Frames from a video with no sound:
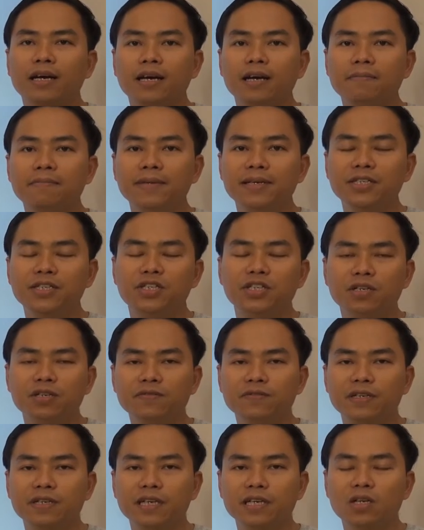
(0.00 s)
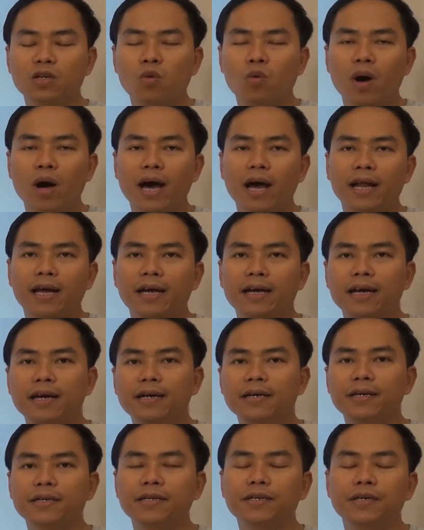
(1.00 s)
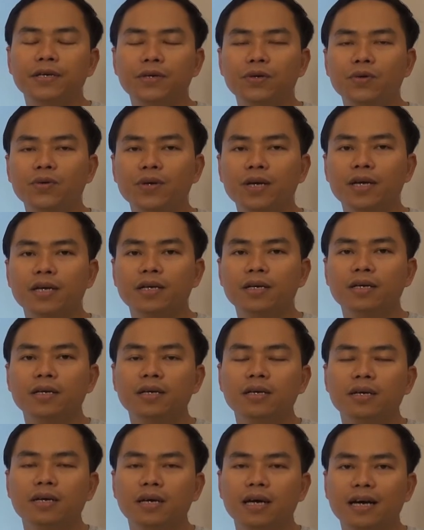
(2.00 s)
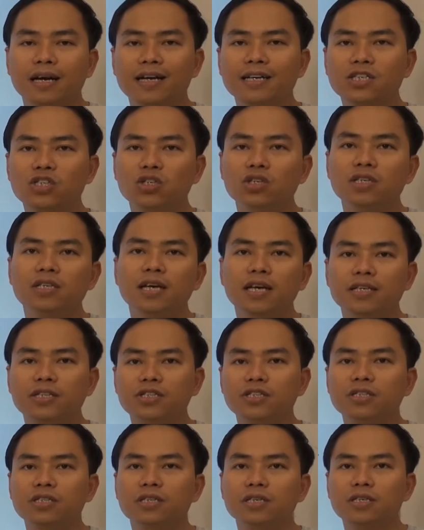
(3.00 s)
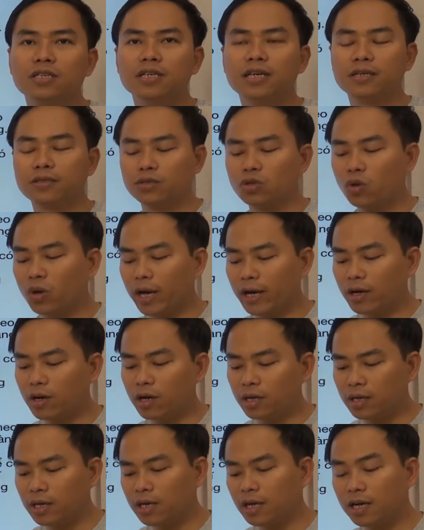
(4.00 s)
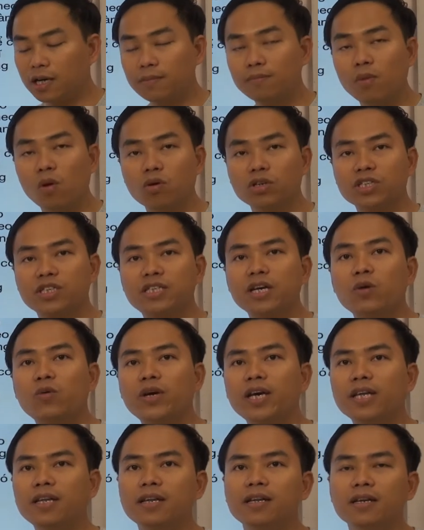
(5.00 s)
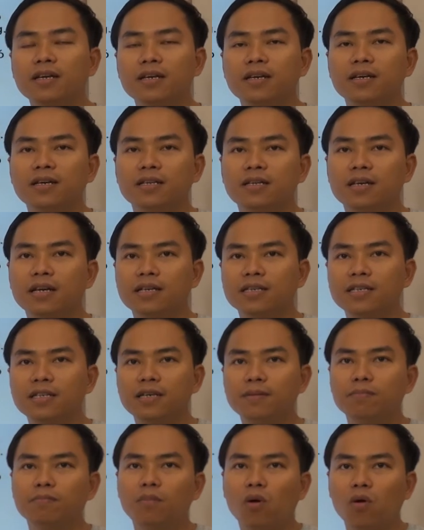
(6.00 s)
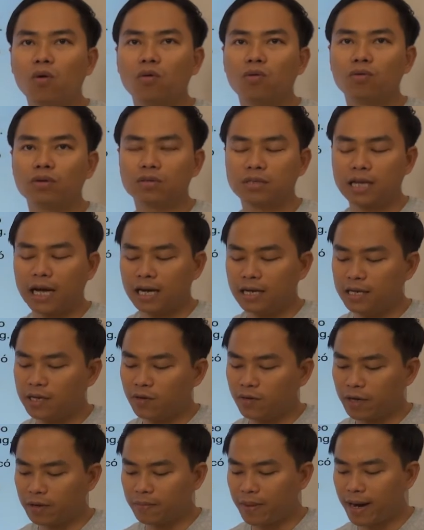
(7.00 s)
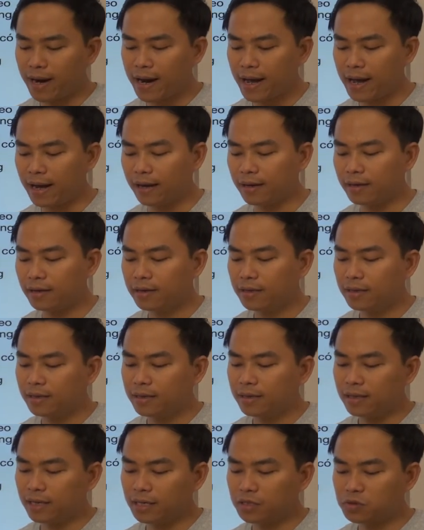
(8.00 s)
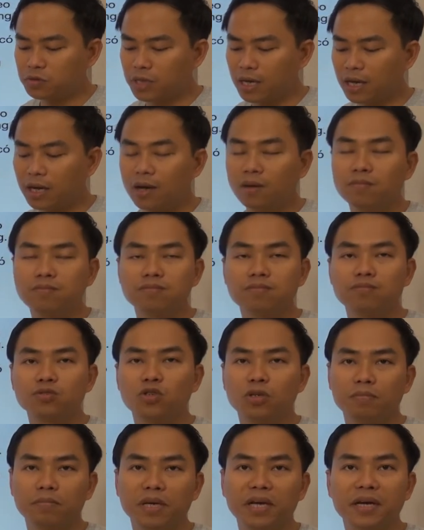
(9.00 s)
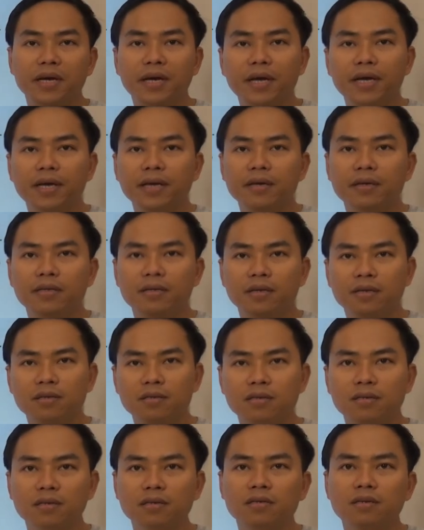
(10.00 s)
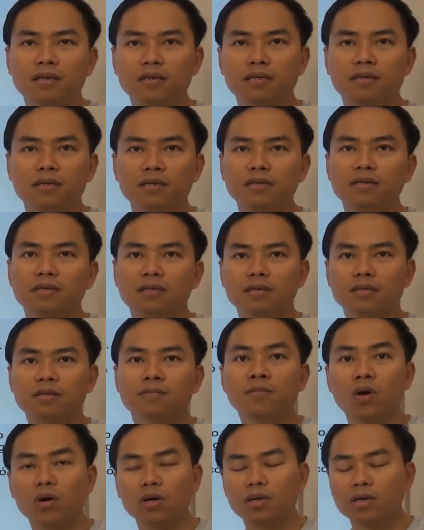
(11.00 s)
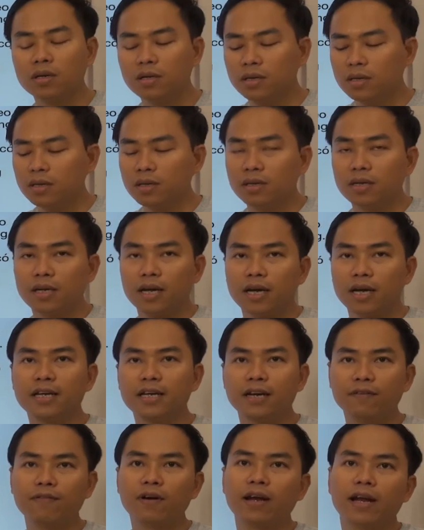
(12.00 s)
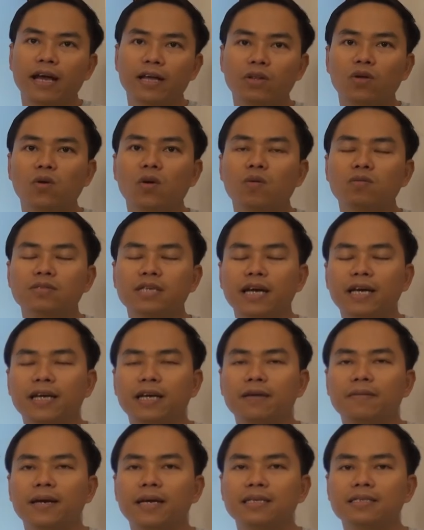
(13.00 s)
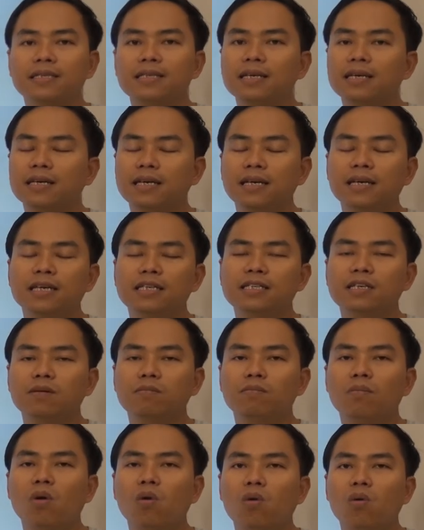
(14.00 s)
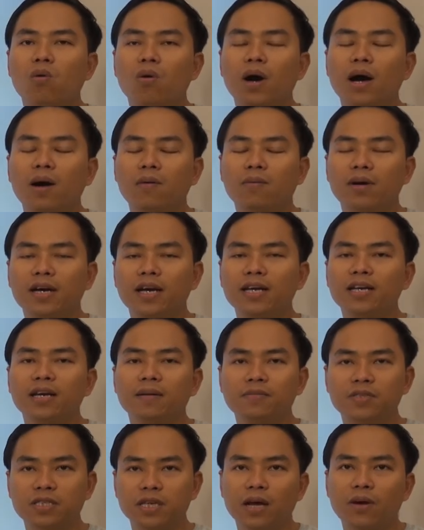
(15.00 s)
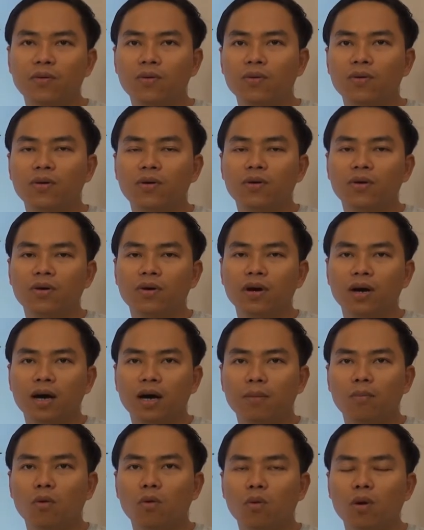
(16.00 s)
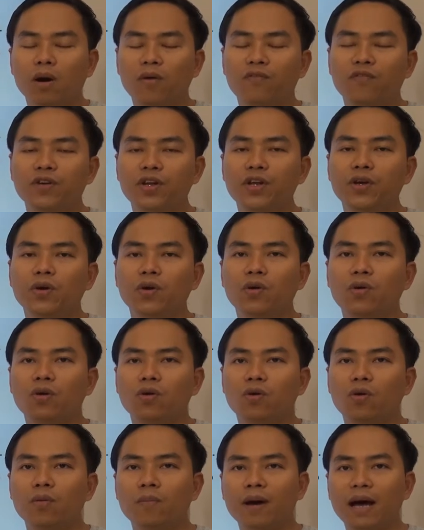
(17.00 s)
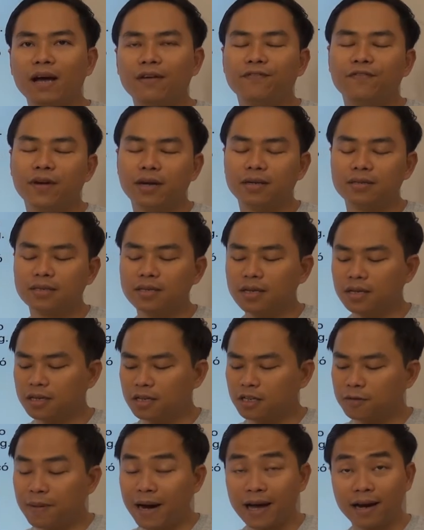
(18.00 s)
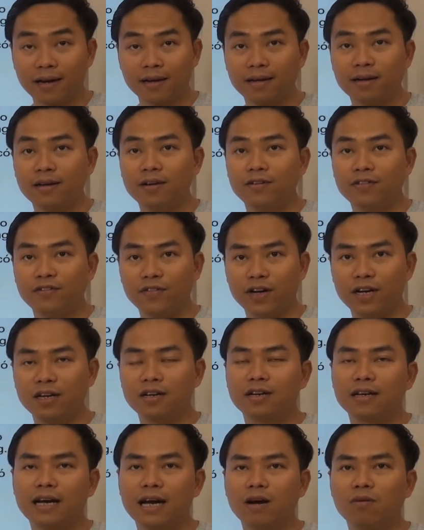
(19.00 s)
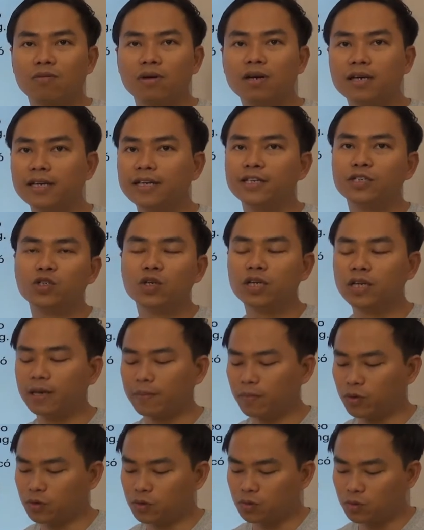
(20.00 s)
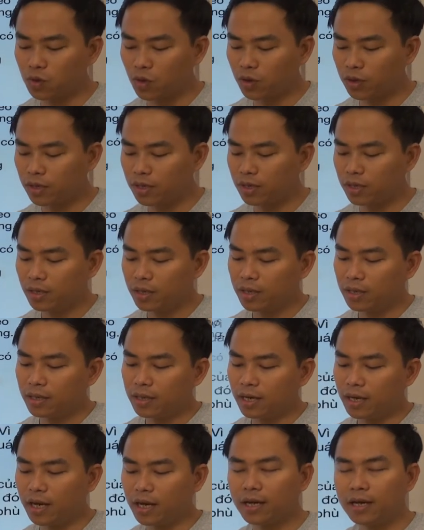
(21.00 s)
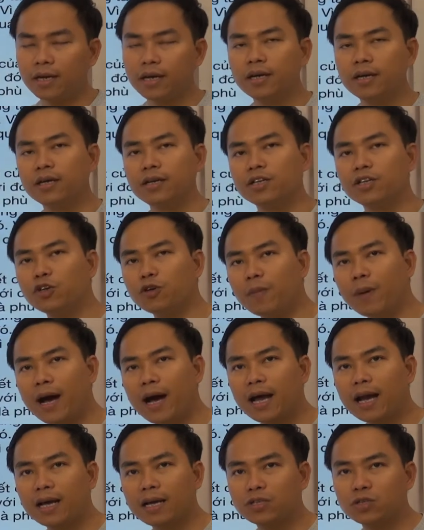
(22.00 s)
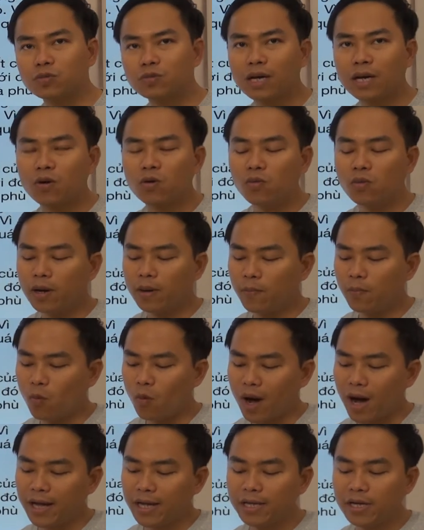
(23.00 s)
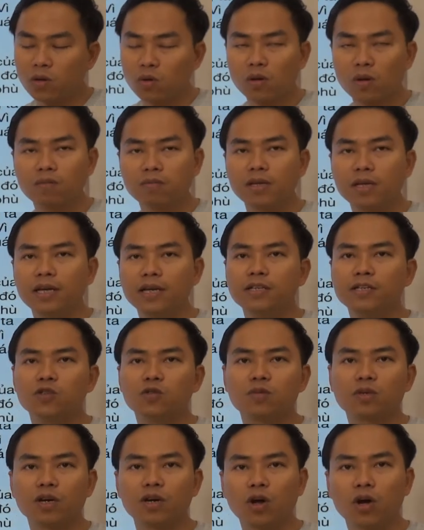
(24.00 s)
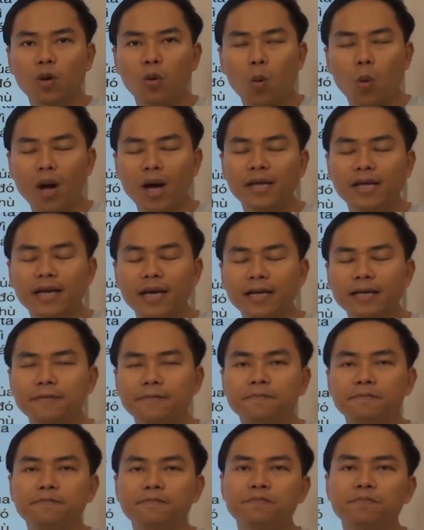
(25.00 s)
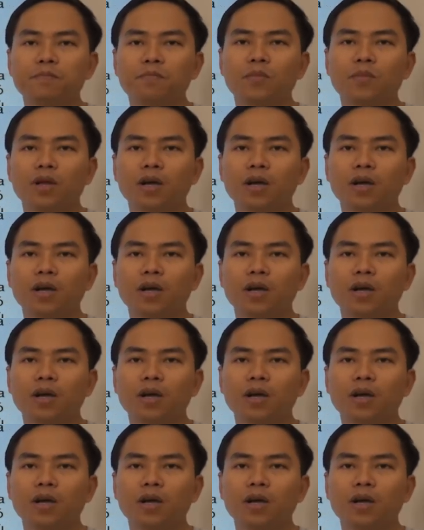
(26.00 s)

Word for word: hay là các minh chứng về kết quả này hay các nghiên cứu này à, các chứng nhận chứng từ này tôi hay gọi đấy là cái bộ sale kit tức là những cái bộ tài liệu để bán hàng à, chúng ta không chuẩn bị kỹ từng thứ từng thứ từng thứ một đấy thì cái phần này tôi cũng dạy các bạn rất là kỹ trong bộ khóa học kinh of Sale à, bộ khóa học video gồm hai phần rất là cơ bản và nâng cao cực kỳ chuyên nghiệp của chúng tôi đấy thứ ba là chúng ta cung cấp quá nhiều thông tin chúng ta nói quá nhanh